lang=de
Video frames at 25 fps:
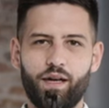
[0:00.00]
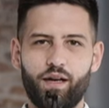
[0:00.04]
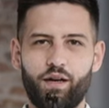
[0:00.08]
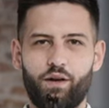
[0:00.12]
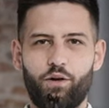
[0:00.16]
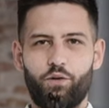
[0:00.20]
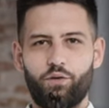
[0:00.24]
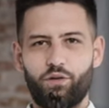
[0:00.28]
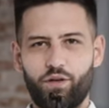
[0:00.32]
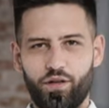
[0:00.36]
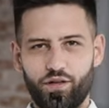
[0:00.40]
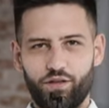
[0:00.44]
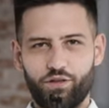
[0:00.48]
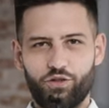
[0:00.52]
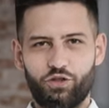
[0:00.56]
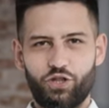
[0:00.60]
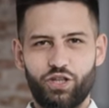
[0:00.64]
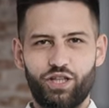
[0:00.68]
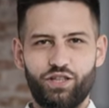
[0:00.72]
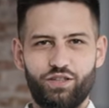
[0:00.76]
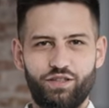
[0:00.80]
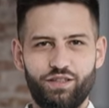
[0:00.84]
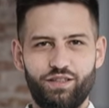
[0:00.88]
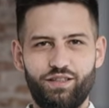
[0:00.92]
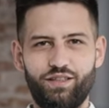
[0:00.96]
und dann schicke
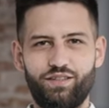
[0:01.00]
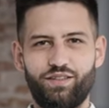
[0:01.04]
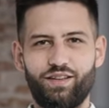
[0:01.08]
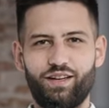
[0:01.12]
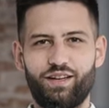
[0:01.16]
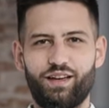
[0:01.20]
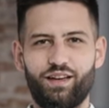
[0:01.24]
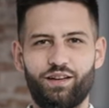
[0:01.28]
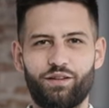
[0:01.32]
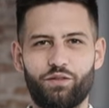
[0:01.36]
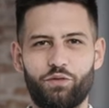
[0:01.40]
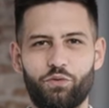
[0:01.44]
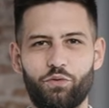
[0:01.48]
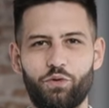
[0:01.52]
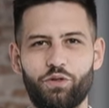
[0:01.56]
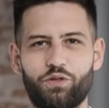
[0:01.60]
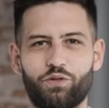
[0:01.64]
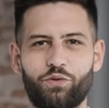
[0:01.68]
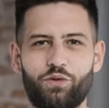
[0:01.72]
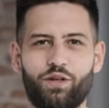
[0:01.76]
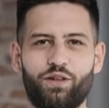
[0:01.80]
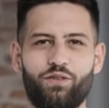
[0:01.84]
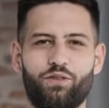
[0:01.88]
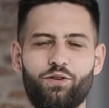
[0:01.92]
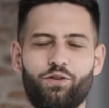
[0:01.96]
ich dir die sehr gerne durch. Und
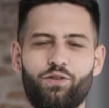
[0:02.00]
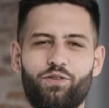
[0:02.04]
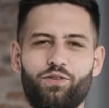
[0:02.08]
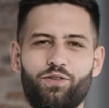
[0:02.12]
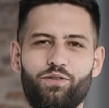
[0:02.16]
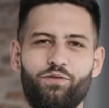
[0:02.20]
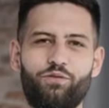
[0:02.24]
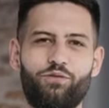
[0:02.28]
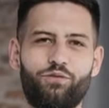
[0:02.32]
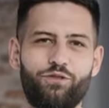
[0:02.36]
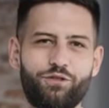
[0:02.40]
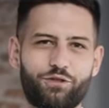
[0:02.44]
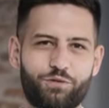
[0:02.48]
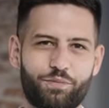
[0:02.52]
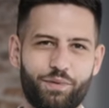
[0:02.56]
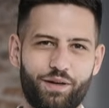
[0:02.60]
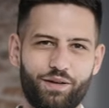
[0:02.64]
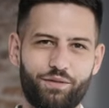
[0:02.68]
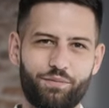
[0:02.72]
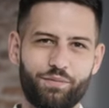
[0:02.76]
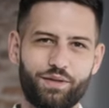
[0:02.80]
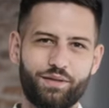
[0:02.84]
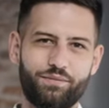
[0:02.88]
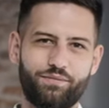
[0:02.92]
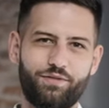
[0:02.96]
ansonsten viel Spaß
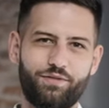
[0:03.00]
mit dem